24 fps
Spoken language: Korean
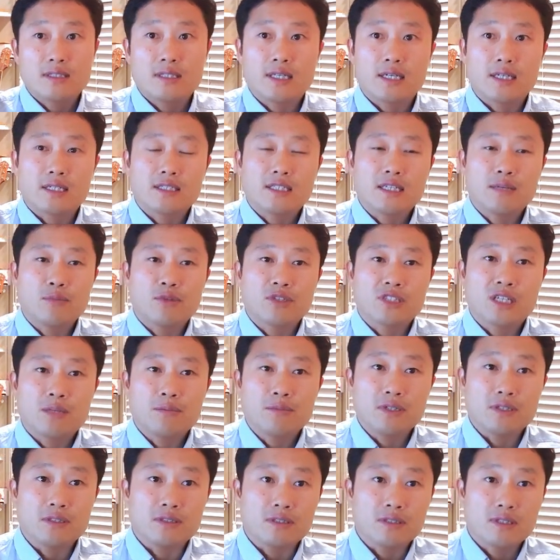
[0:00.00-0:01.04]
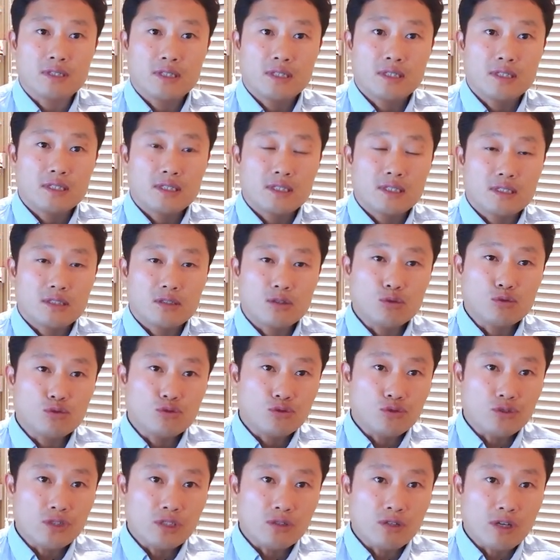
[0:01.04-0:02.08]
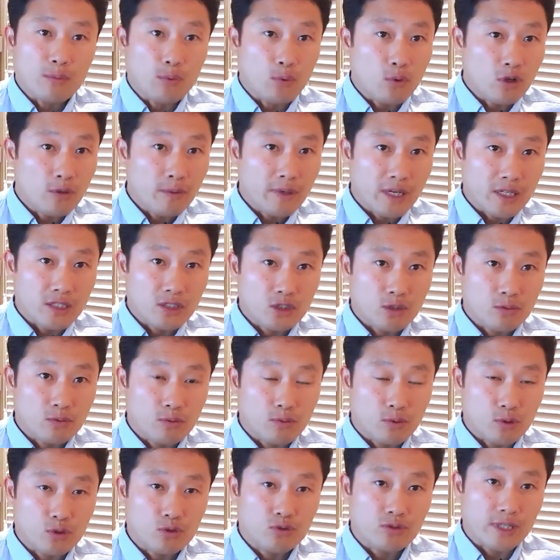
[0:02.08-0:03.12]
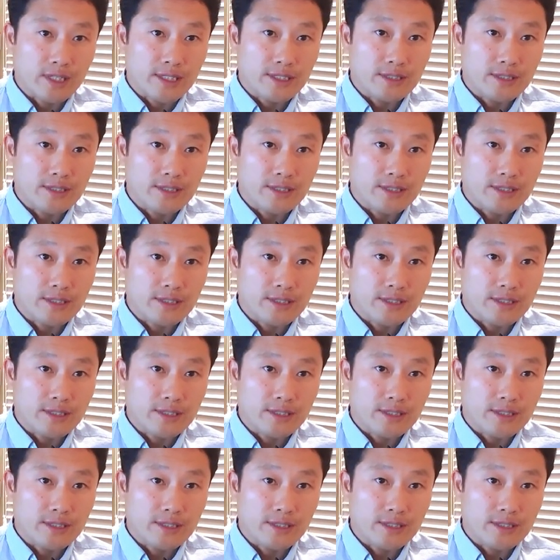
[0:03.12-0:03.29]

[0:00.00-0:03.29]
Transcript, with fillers: 네, 그게 뭐냐면 이것도 수익과 본업의 관점으로 볼 수가